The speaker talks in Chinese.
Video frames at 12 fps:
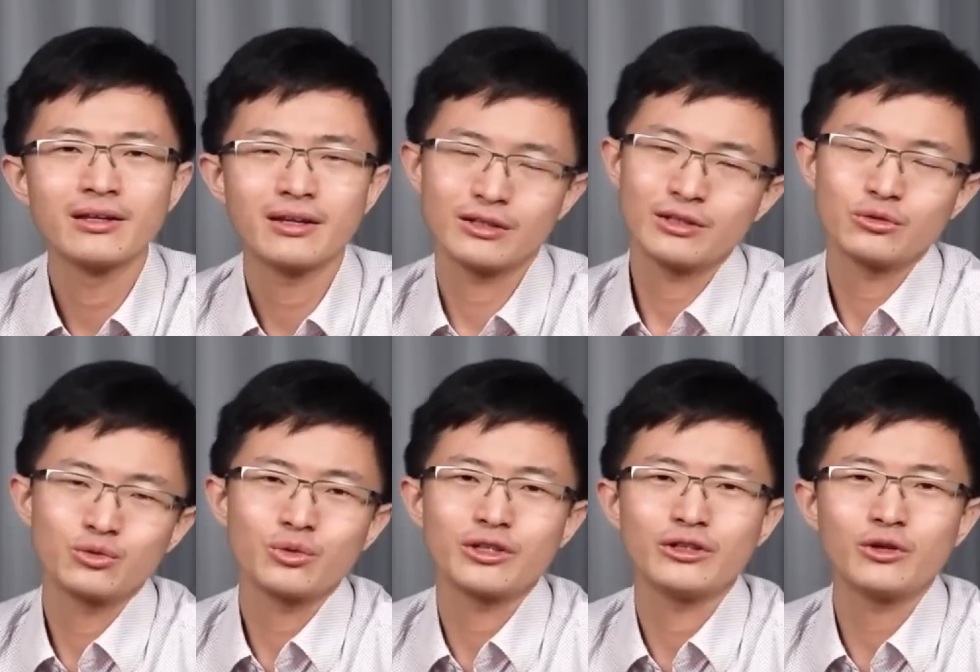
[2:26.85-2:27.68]
啊，那
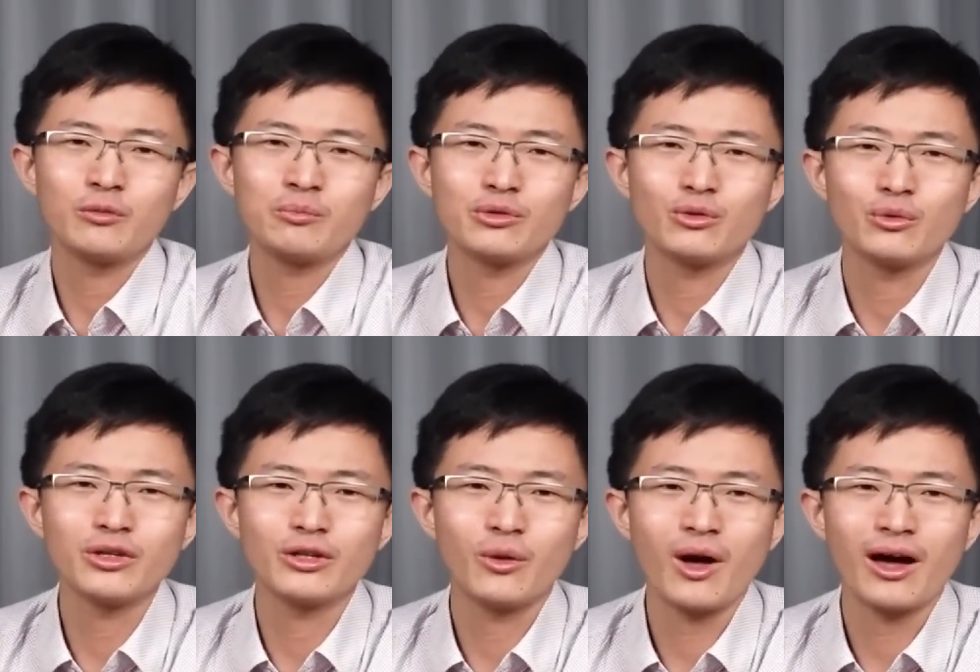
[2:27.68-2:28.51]
如果你都不努
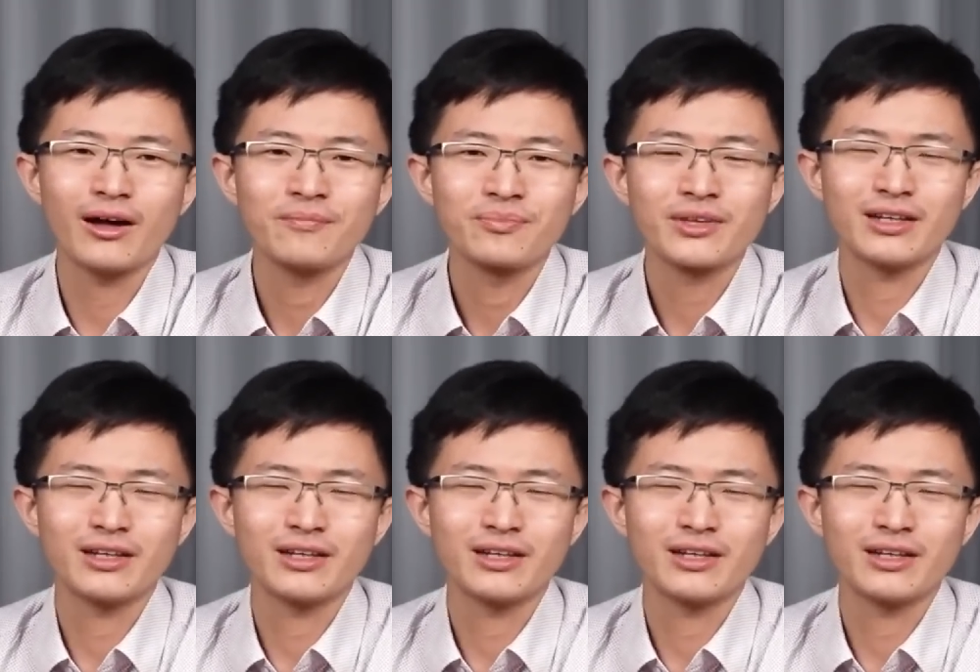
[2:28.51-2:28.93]
力的话，